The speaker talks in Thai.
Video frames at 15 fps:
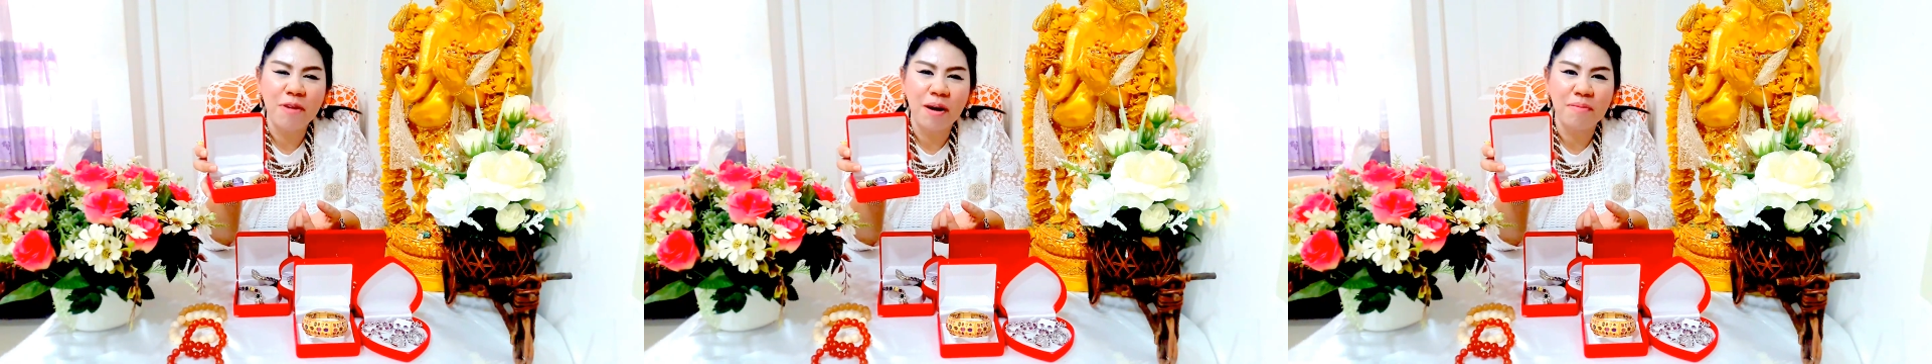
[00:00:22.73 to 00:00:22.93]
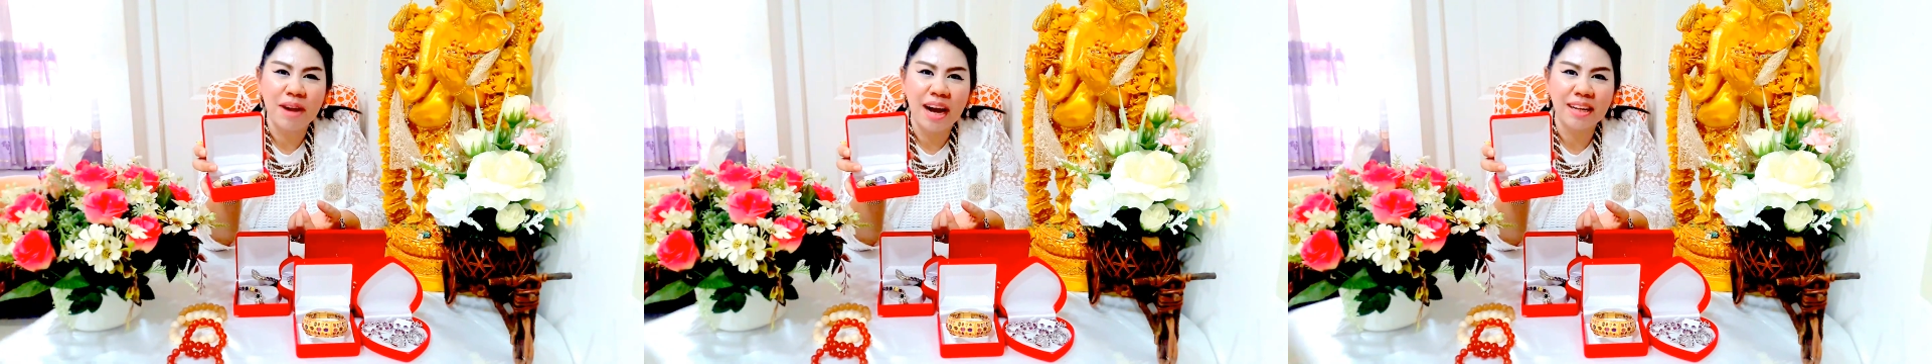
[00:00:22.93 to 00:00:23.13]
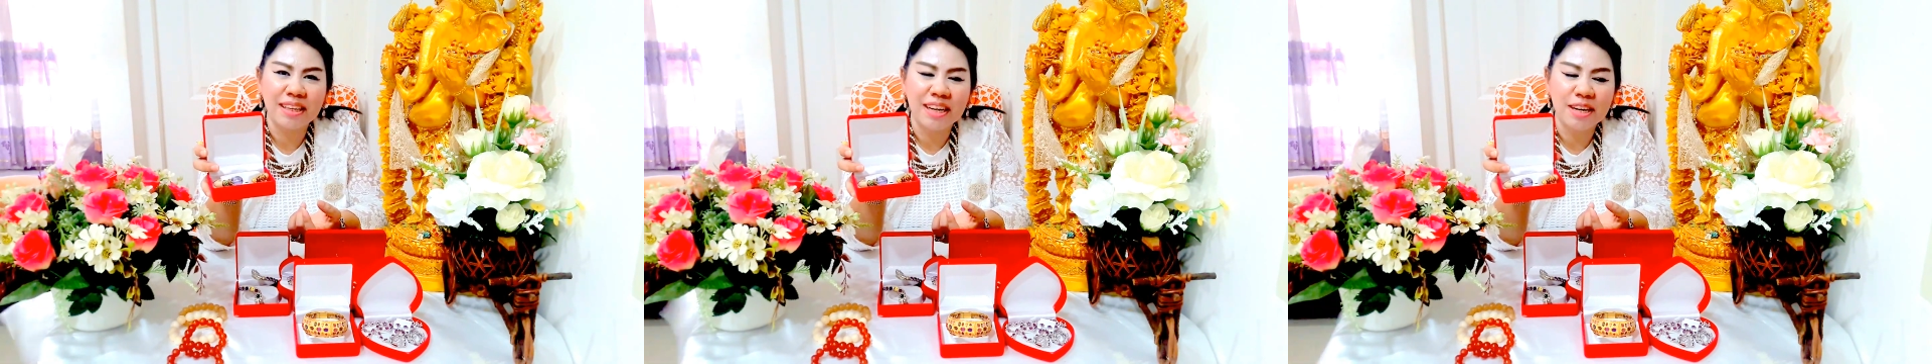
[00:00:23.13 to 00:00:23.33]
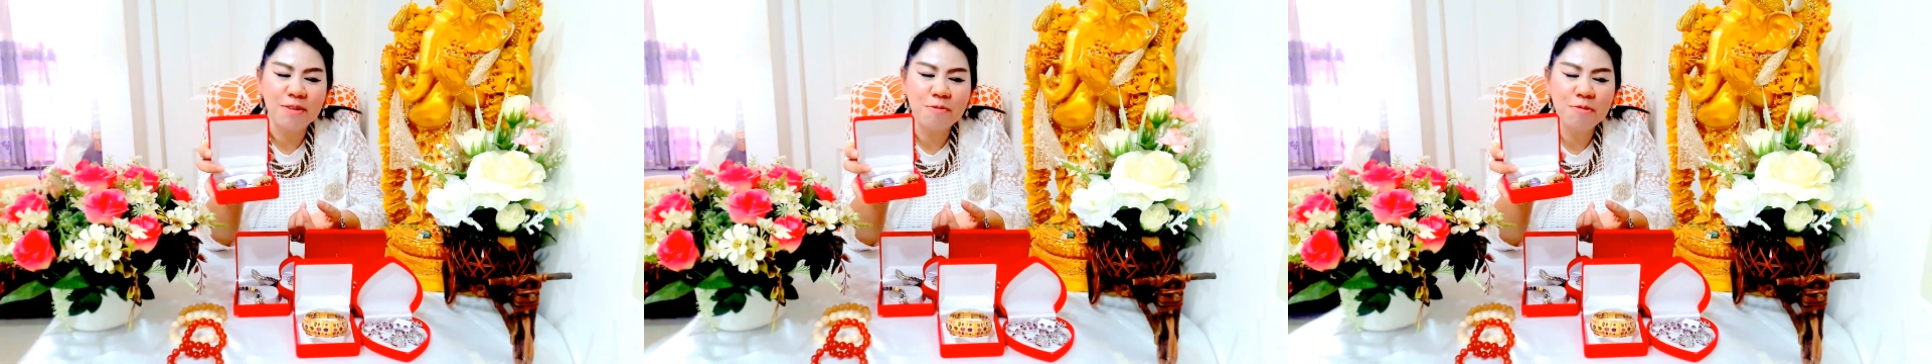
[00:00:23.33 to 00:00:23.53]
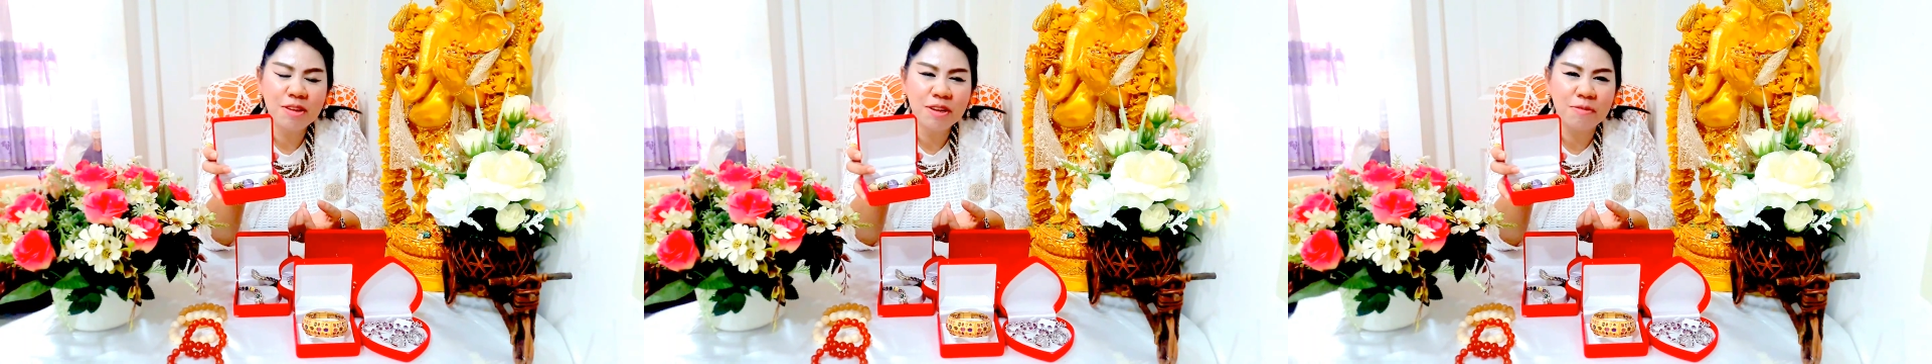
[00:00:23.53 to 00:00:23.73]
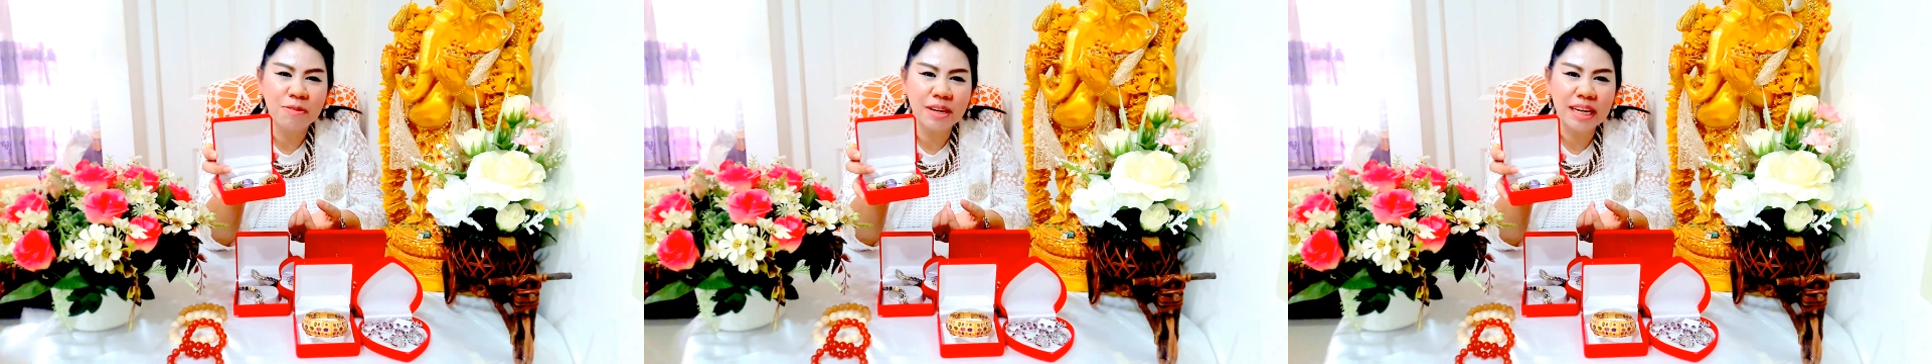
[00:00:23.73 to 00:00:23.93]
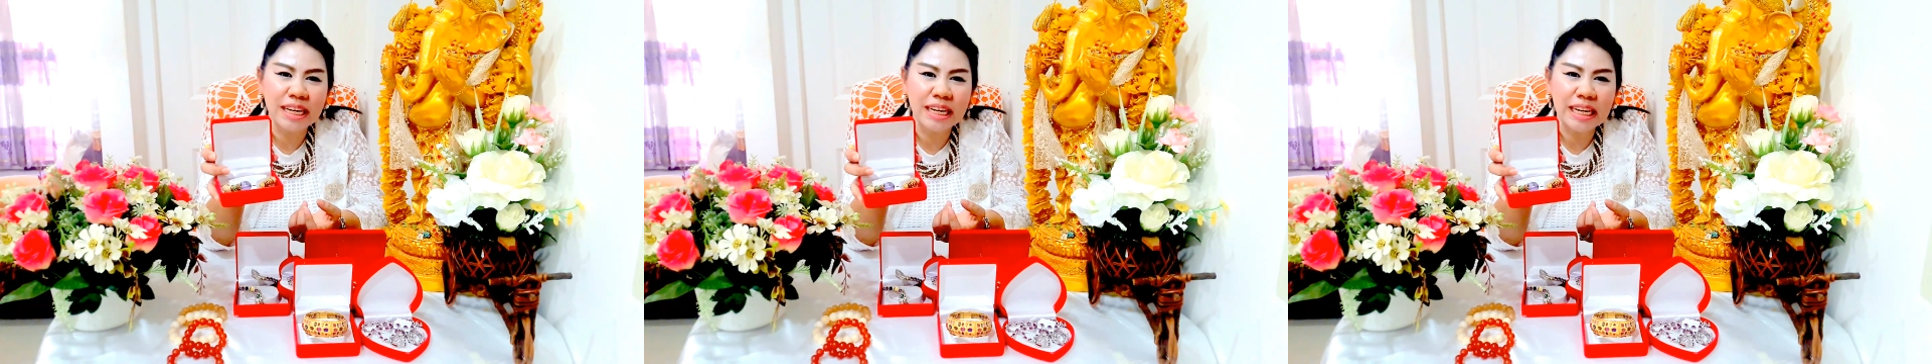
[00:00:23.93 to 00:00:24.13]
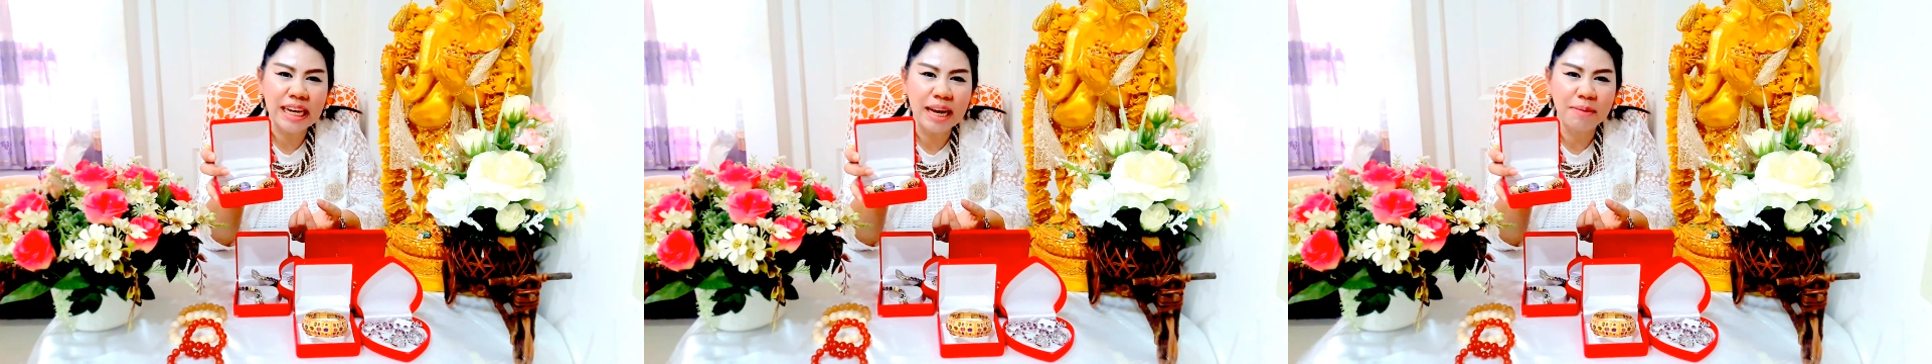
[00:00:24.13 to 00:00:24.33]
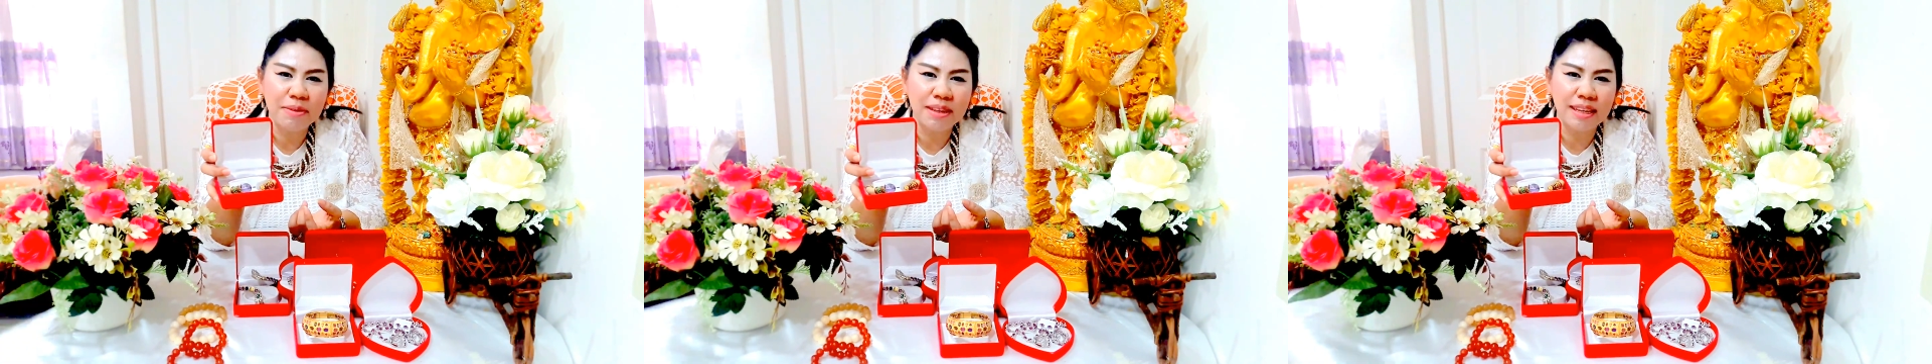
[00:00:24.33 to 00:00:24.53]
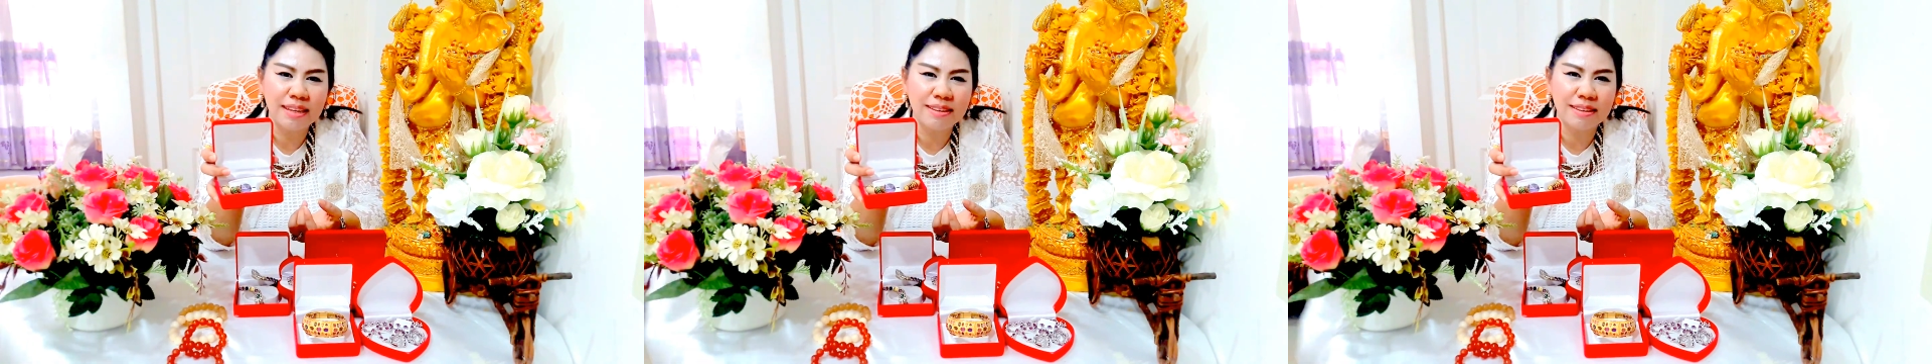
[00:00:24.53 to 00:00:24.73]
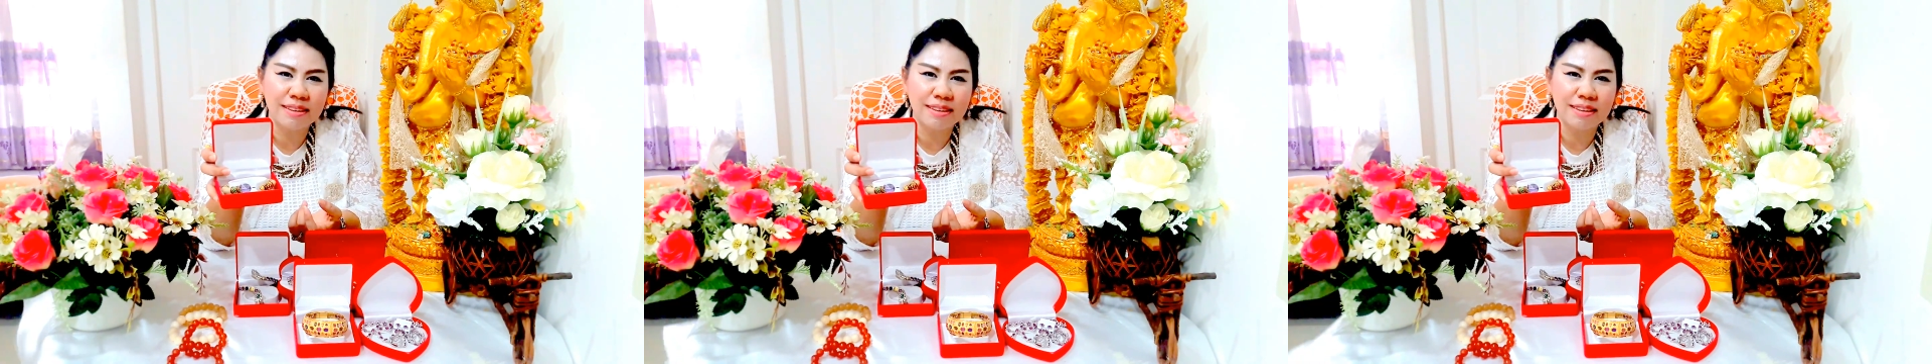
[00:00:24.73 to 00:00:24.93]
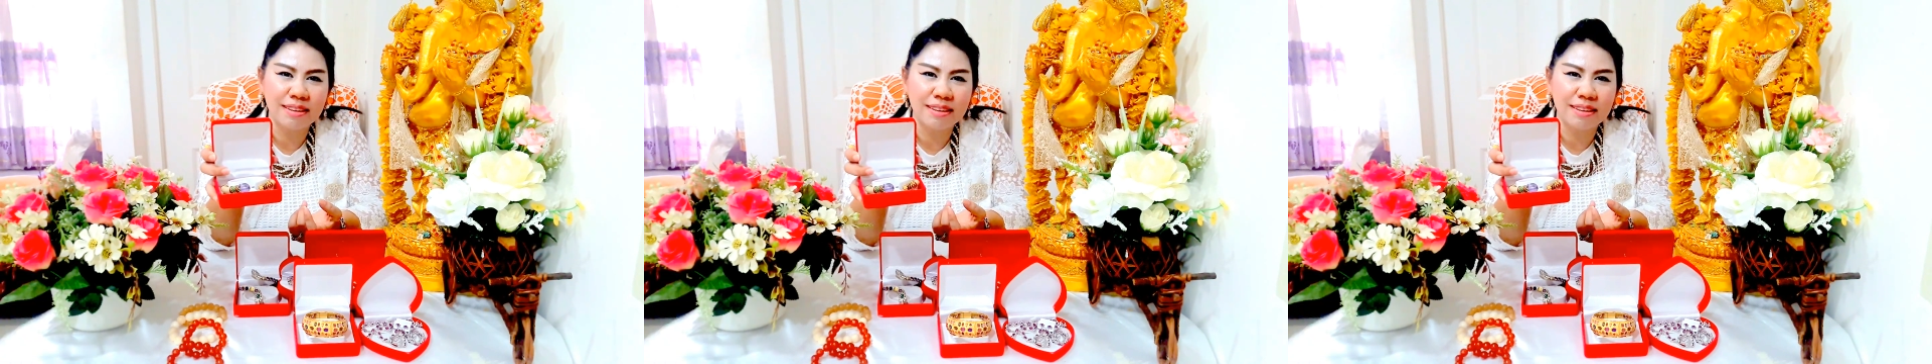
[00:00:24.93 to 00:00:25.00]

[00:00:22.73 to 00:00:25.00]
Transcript: ความรักเนื้อคู่ถือว่าเด่นนะคะเป็นอิส